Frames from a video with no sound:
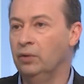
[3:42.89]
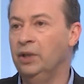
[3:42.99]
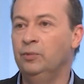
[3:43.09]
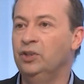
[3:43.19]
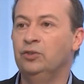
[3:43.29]

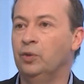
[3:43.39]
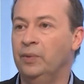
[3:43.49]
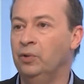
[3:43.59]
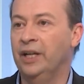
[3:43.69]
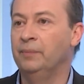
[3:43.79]
les musées
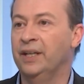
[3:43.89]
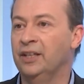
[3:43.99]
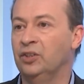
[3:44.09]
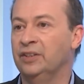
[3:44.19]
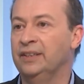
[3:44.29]
ne, ne gagnent pas
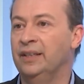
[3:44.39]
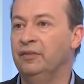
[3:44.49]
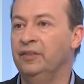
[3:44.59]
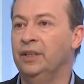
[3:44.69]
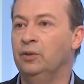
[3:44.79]
d'argent, c'est un
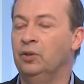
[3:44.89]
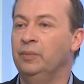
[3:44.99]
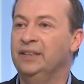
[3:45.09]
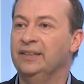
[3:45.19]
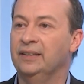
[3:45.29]
fait
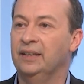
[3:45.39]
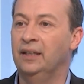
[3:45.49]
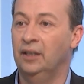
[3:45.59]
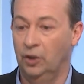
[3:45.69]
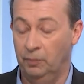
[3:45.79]
économique certain.
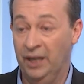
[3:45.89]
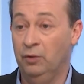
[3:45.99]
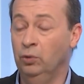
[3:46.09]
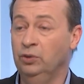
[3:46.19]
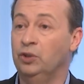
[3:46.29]
Par
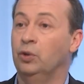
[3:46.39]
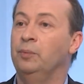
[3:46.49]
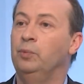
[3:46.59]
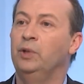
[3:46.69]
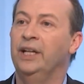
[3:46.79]
contre, ce qui aurait
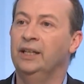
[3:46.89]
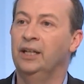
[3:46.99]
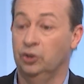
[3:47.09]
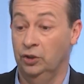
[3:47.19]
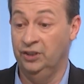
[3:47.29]
pu gagner de
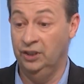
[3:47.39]
l'argent et ce